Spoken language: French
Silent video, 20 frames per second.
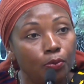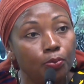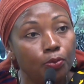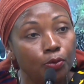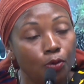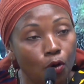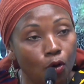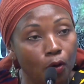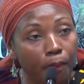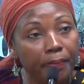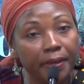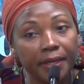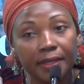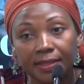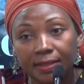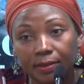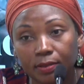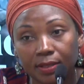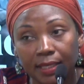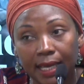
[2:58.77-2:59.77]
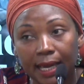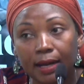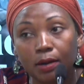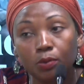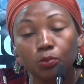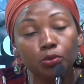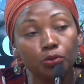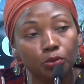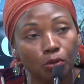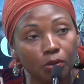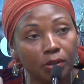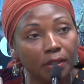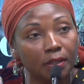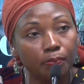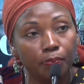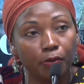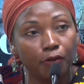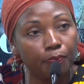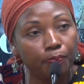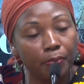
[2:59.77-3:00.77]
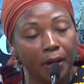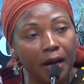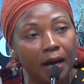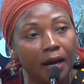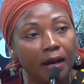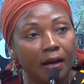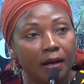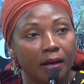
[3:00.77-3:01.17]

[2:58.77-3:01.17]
plus haut, mais celles ou ceux qui ne peuvent pas